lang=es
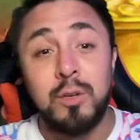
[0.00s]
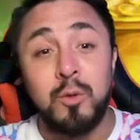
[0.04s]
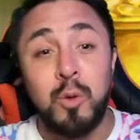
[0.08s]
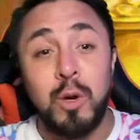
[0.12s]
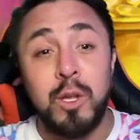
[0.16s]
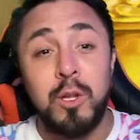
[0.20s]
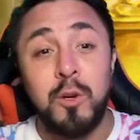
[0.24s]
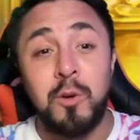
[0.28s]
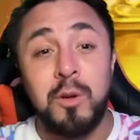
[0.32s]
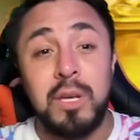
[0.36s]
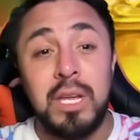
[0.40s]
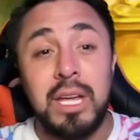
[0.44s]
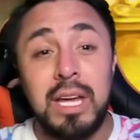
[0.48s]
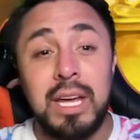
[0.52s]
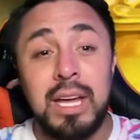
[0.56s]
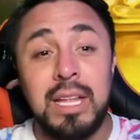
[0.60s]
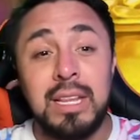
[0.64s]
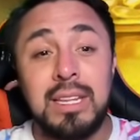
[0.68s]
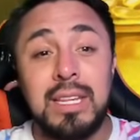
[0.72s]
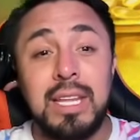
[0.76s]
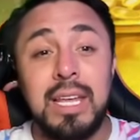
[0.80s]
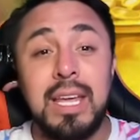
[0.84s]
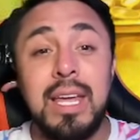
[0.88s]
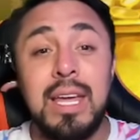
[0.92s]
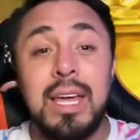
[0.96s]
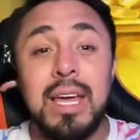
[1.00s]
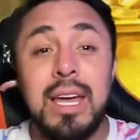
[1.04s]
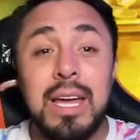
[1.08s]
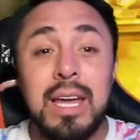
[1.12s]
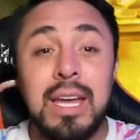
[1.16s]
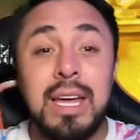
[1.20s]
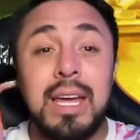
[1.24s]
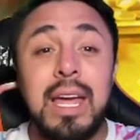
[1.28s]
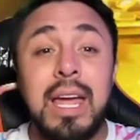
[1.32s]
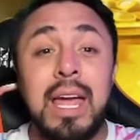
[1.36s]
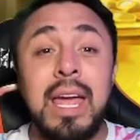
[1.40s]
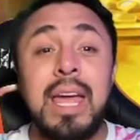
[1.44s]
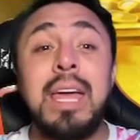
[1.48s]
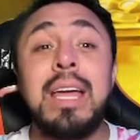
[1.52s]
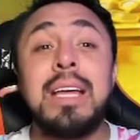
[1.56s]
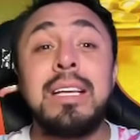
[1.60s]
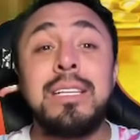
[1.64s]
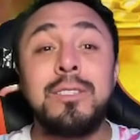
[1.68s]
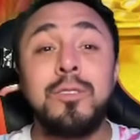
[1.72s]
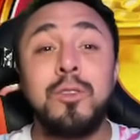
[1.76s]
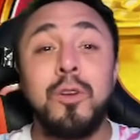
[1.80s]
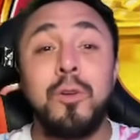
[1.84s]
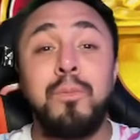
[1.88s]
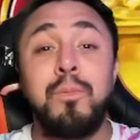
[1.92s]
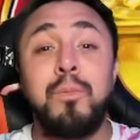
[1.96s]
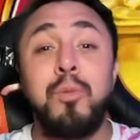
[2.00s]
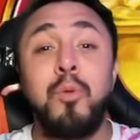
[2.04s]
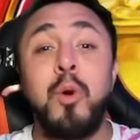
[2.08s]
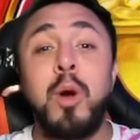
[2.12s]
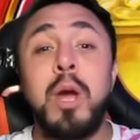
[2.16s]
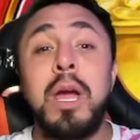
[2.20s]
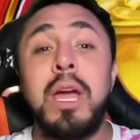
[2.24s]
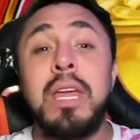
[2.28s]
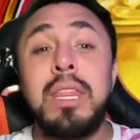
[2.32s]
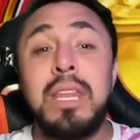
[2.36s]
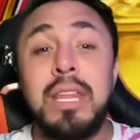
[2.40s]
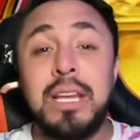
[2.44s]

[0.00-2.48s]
cuadro gigante, esto puede